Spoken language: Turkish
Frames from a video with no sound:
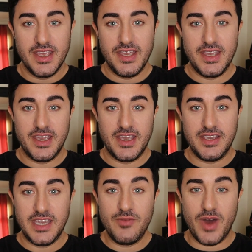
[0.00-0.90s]
e,
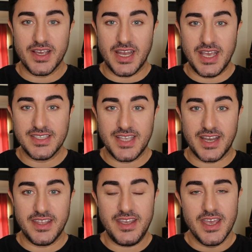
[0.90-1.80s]
yeni marka
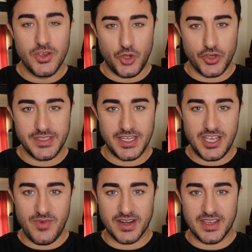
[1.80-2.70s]
lensler de
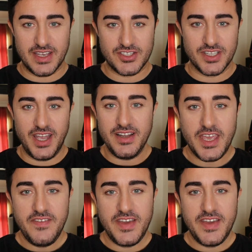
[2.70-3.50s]
göstereceğim arkadaşlar.